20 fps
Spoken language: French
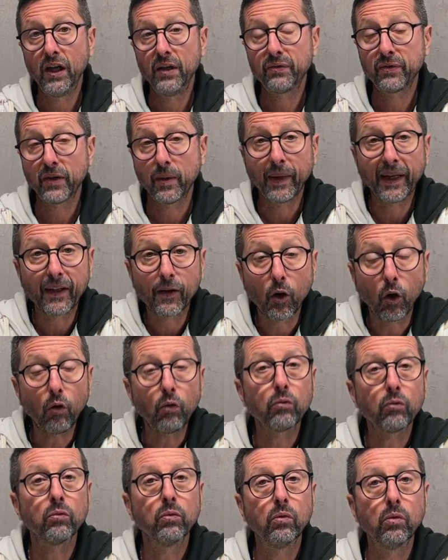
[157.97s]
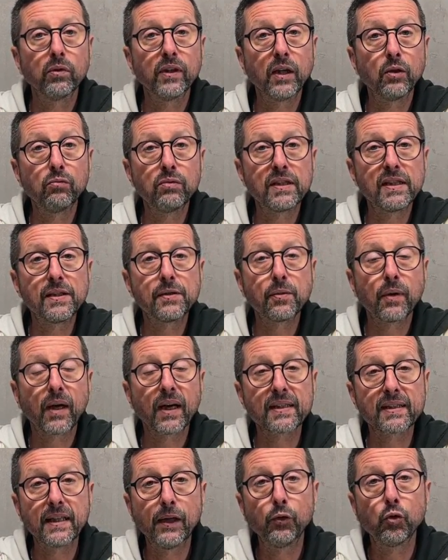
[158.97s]
les fabricants euh,
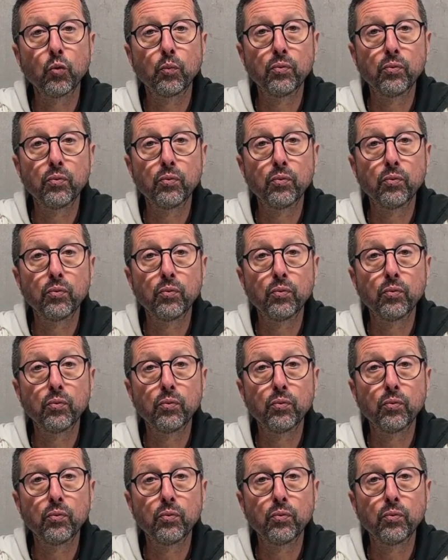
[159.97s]
d'adoucisseurs à sel